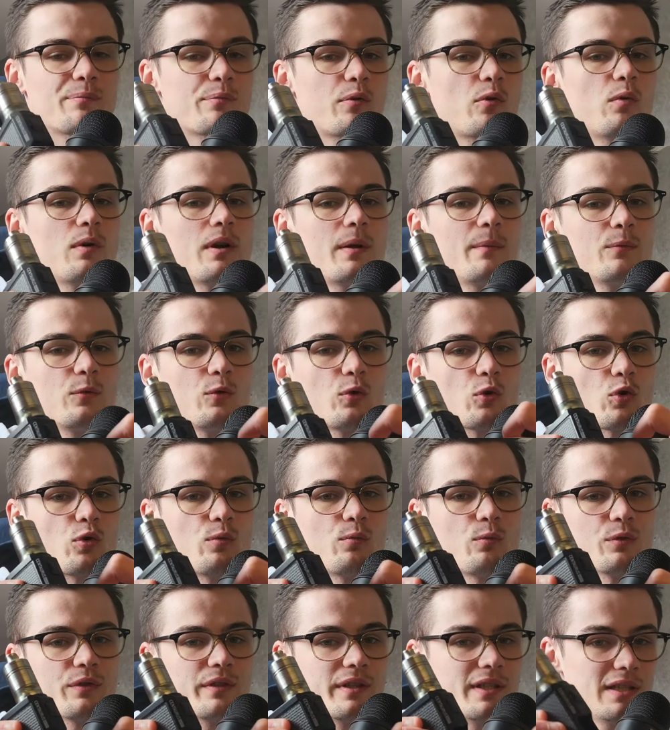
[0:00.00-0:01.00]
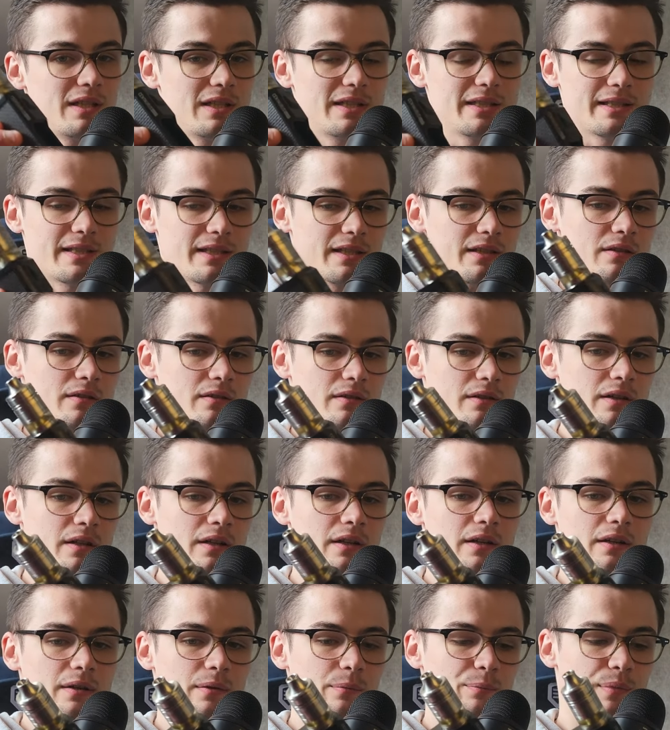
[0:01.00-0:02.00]
Pas de problème de remontée de
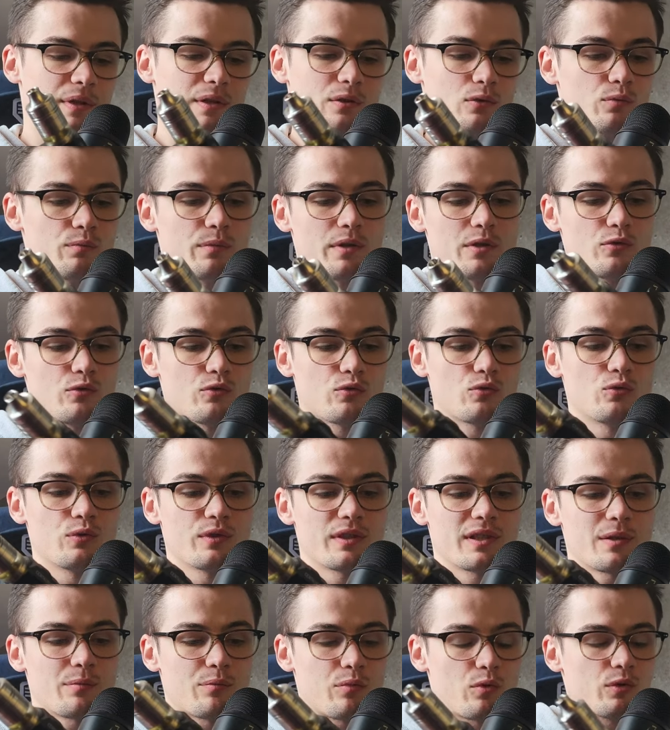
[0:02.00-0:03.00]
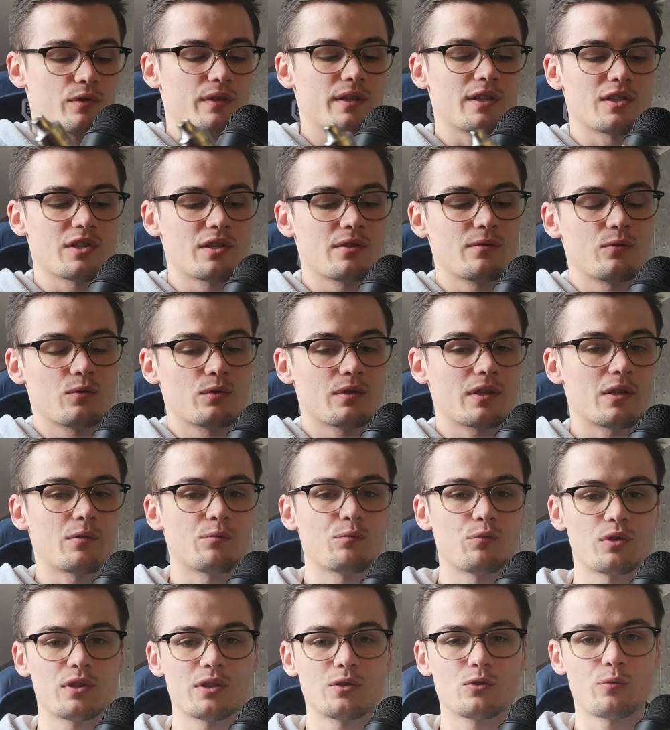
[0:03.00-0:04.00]
liquide, euh, parce que bah, du coup, c'est protégé, vu
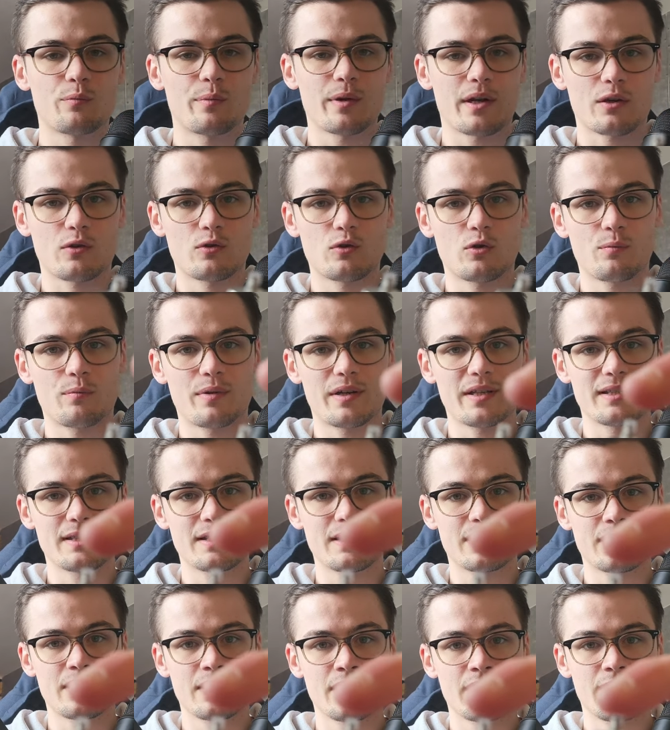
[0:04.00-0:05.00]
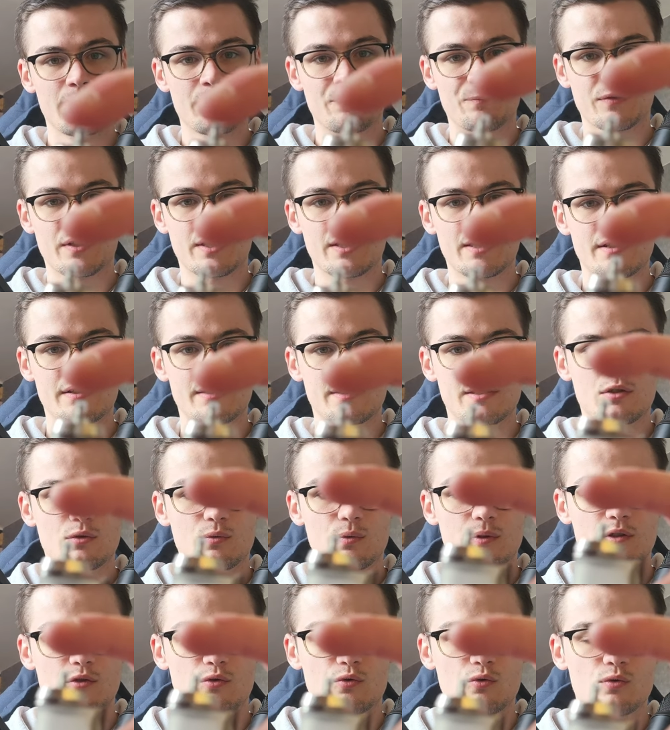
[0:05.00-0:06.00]
que tu as une petite opercule en plastique qui est
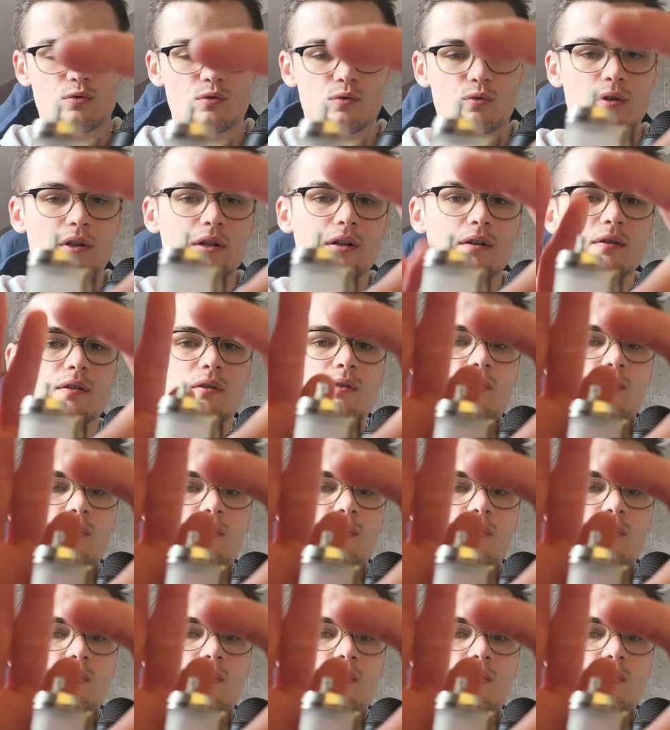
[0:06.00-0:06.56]
située juste